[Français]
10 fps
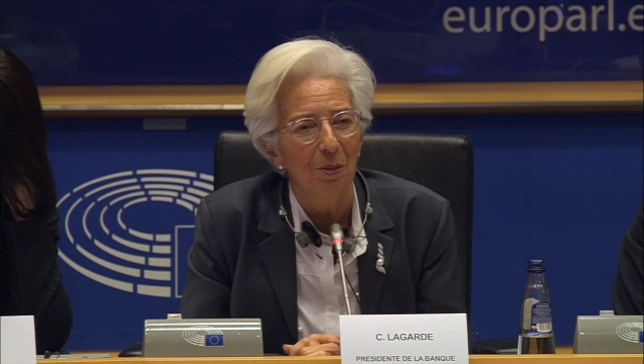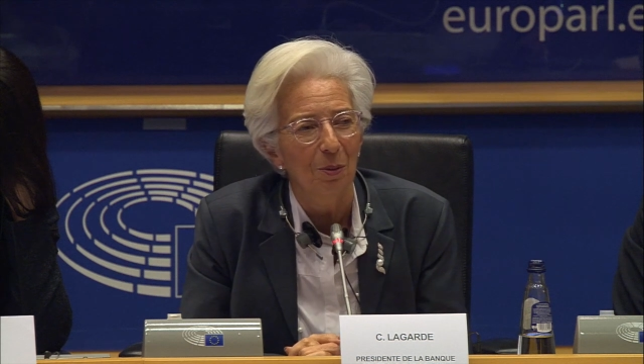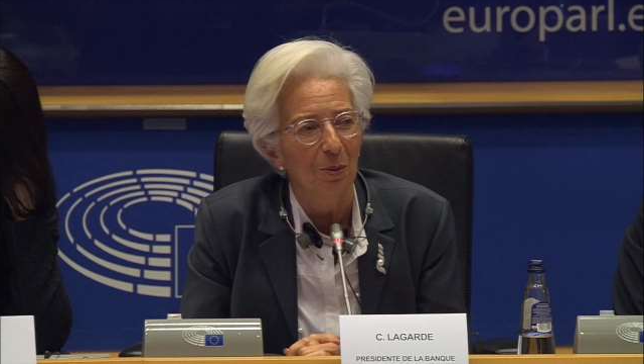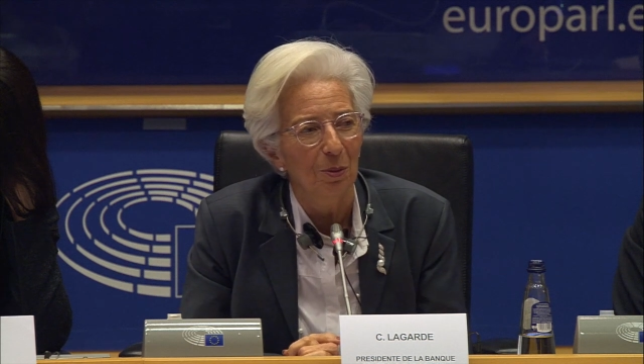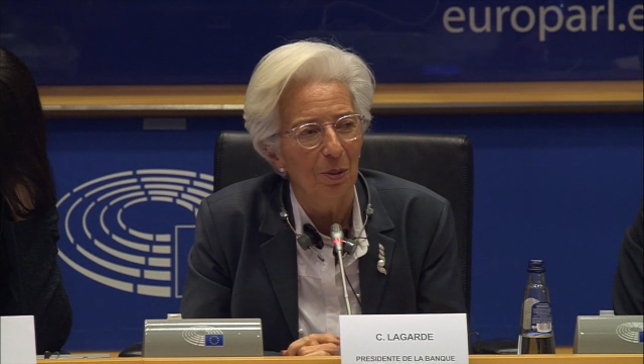
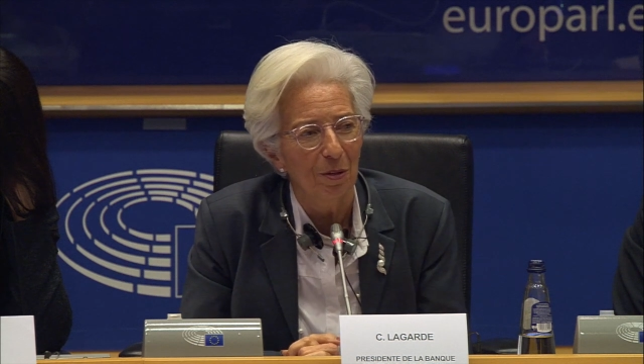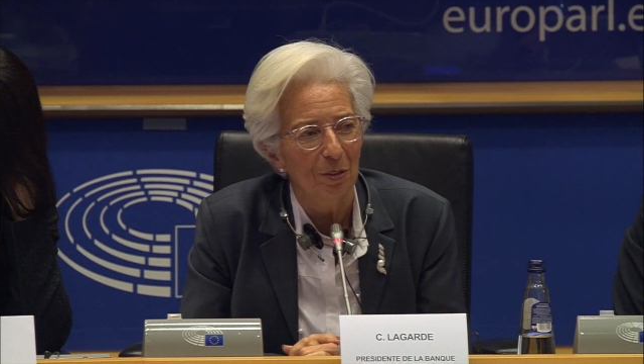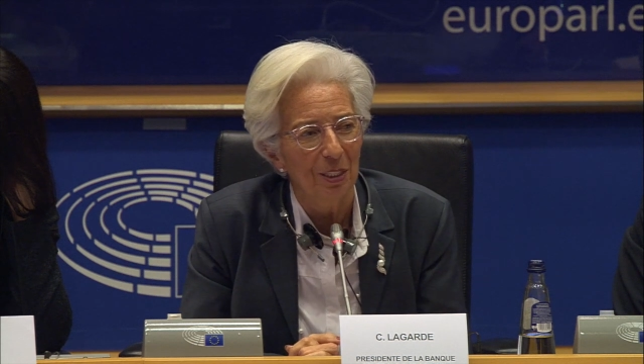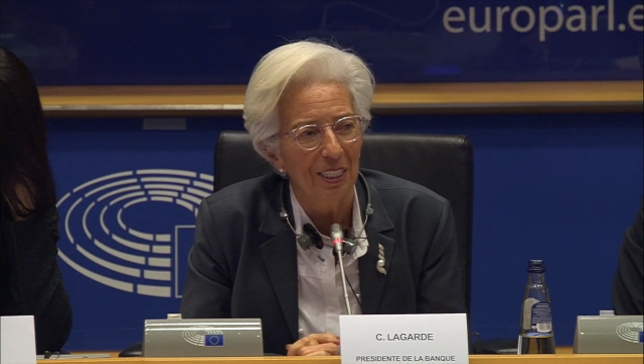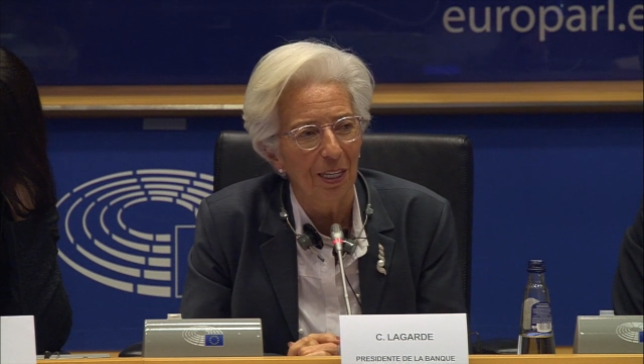au
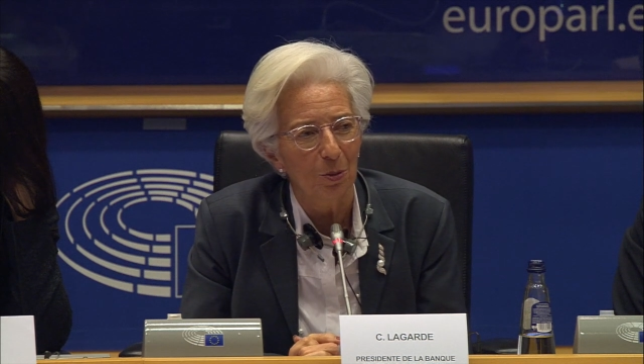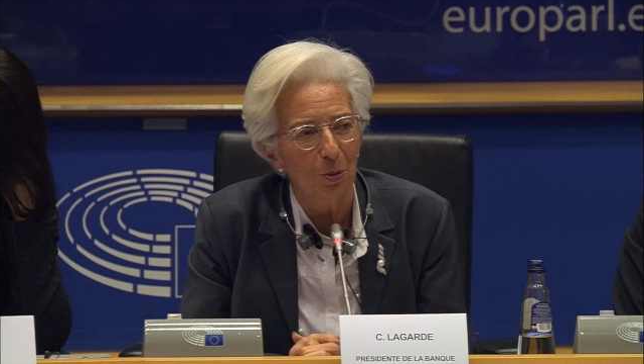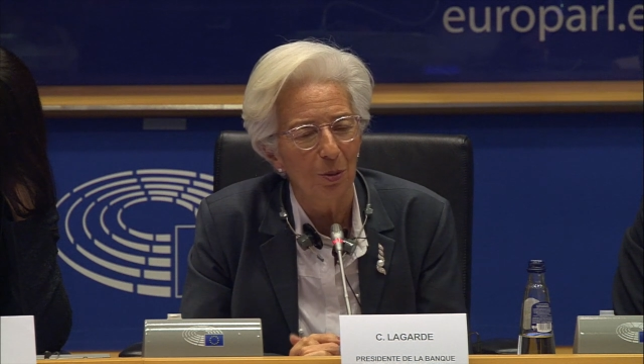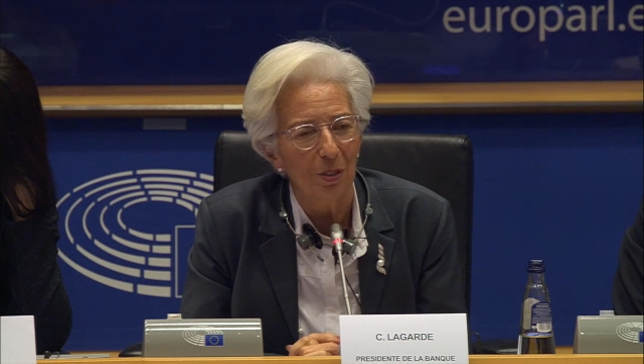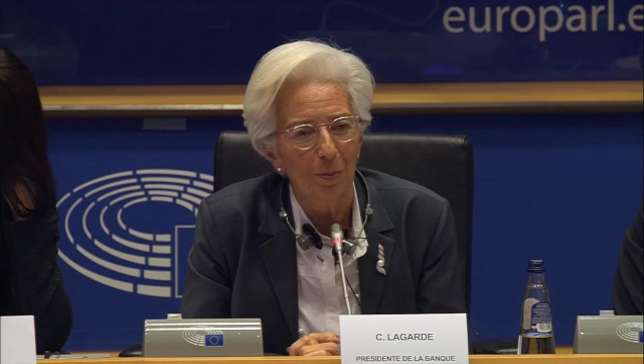Governing
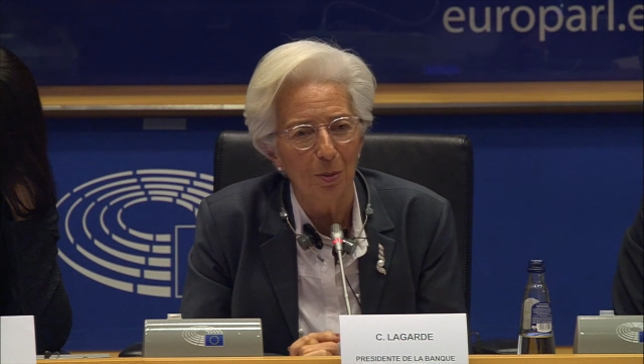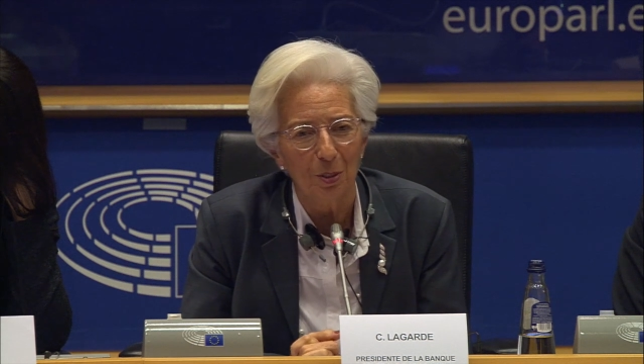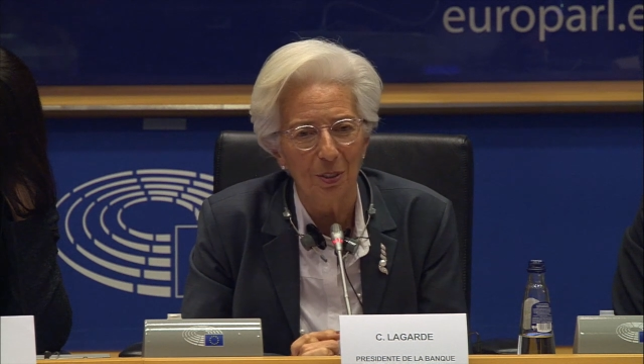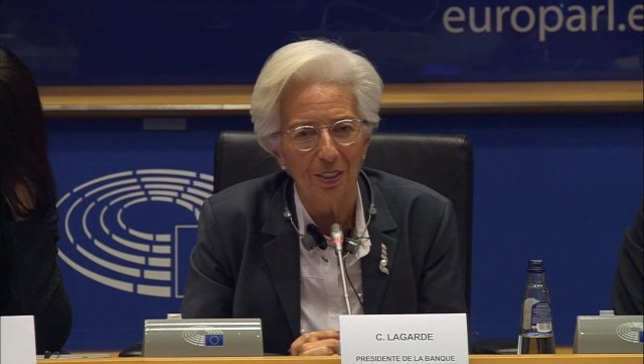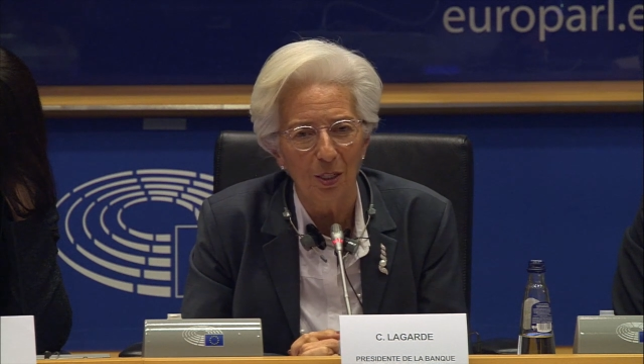Council de la Banque
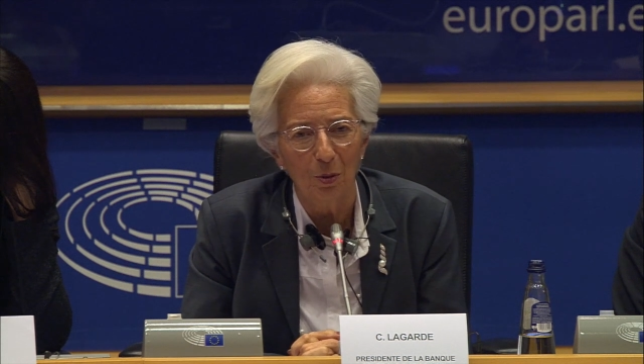Centrale